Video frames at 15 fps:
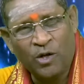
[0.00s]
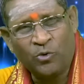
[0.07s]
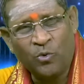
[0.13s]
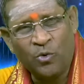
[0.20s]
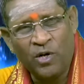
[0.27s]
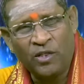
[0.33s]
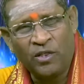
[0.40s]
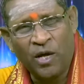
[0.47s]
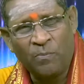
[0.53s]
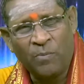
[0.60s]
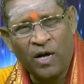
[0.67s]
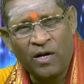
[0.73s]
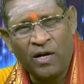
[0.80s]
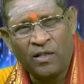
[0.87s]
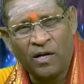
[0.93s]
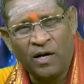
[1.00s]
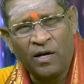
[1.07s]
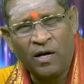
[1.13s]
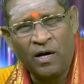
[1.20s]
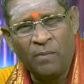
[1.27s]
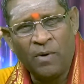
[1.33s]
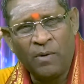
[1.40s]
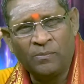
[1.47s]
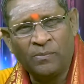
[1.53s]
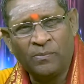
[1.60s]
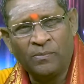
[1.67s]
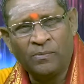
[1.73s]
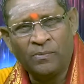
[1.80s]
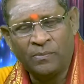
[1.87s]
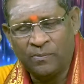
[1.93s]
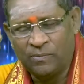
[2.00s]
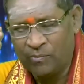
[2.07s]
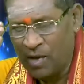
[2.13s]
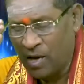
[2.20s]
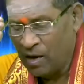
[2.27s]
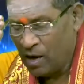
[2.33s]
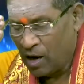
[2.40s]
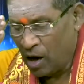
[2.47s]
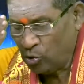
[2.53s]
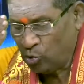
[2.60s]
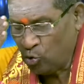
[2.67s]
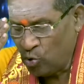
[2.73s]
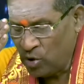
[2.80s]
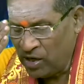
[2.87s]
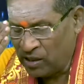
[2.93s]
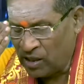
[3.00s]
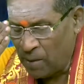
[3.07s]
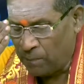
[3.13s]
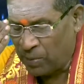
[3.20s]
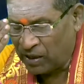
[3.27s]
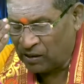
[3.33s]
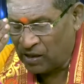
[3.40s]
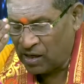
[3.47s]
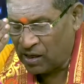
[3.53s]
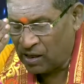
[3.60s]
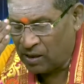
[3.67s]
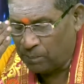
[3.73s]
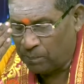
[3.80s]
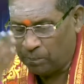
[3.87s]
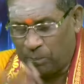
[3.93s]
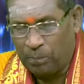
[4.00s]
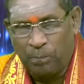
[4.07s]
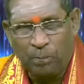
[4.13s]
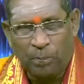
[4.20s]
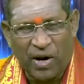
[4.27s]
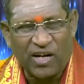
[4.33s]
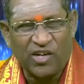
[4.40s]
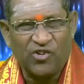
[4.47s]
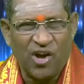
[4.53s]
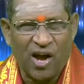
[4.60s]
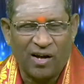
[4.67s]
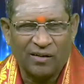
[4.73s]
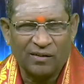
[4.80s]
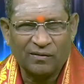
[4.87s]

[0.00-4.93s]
అతులిత బలధామం అతులిత ప్రతి ప్రజ్ఞ